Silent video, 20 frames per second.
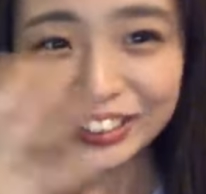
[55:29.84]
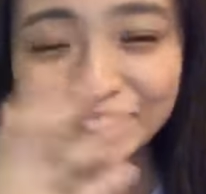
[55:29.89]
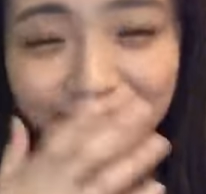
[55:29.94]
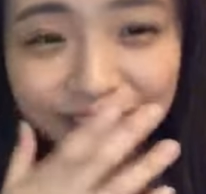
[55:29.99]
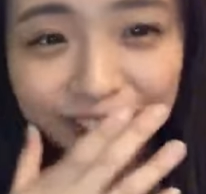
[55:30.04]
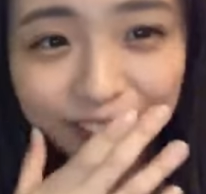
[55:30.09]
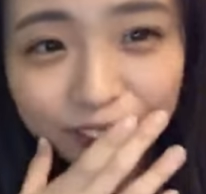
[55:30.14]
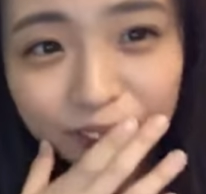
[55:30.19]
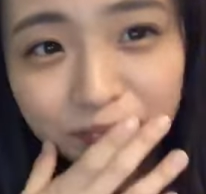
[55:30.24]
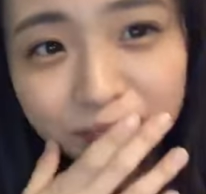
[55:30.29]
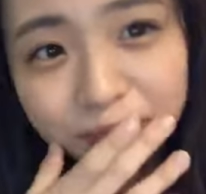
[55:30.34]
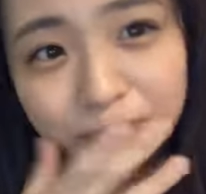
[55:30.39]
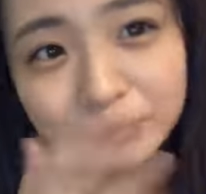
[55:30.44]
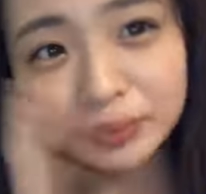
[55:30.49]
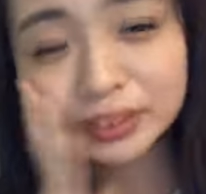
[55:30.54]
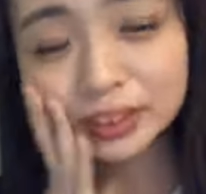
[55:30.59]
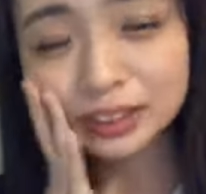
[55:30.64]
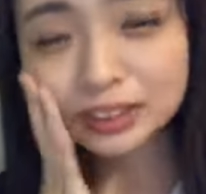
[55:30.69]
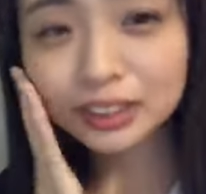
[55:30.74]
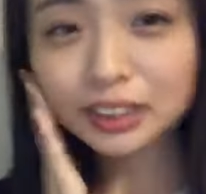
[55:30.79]
野方ホープも
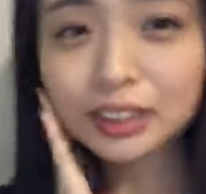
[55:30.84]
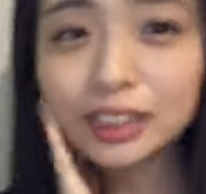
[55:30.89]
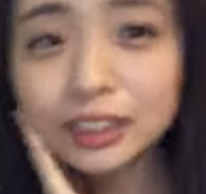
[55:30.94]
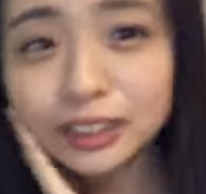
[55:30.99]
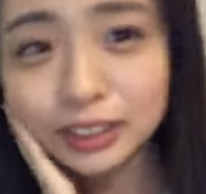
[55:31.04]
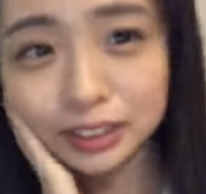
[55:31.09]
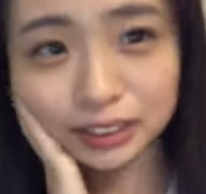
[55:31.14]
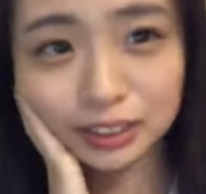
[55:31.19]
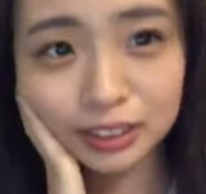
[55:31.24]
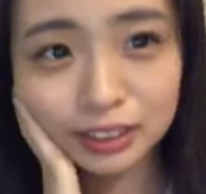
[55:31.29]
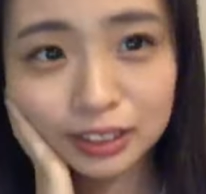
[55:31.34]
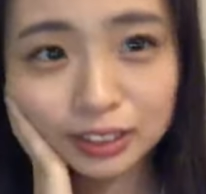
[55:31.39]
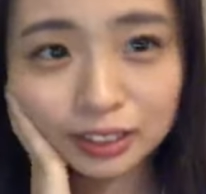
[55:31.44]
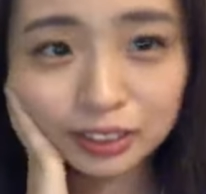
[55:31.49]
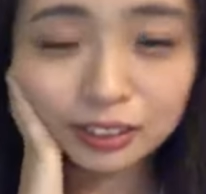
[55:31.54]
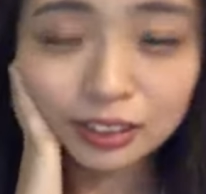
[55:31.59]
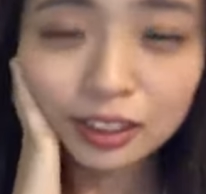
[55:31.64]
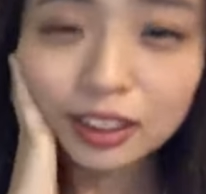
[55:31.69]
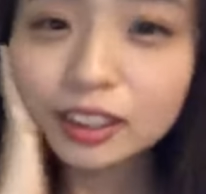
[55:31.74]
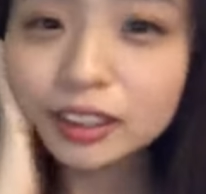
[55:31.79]
めっちゃ好きだ
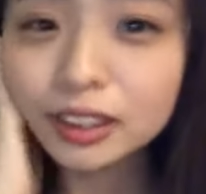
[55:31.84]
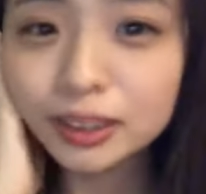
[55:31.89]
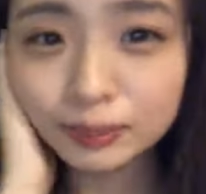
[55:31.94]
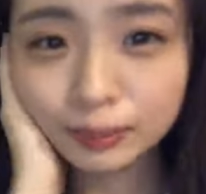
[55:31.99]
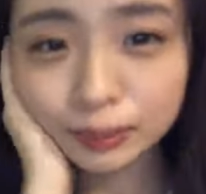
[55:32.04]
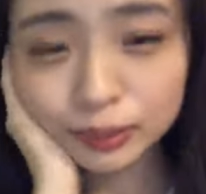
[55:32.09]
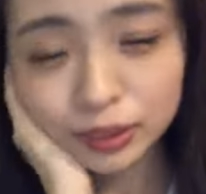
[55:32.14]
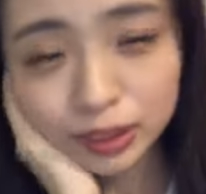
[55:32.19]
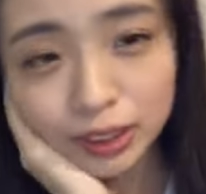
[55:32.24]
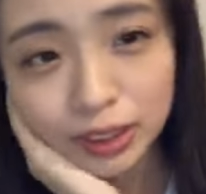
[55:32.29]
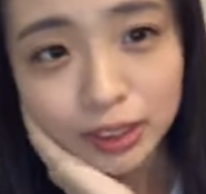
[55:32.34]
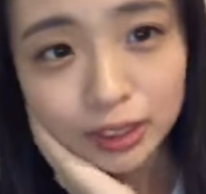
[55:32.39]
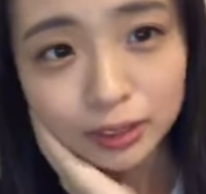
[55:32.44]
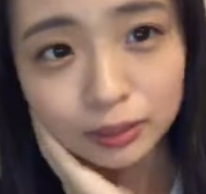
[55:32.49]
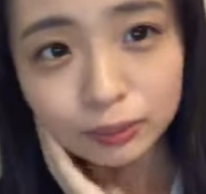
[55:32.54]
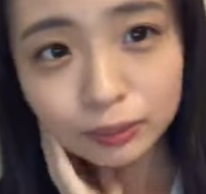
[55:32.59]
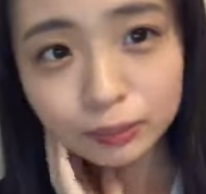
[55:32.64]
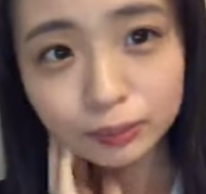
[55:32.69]
し天一も好き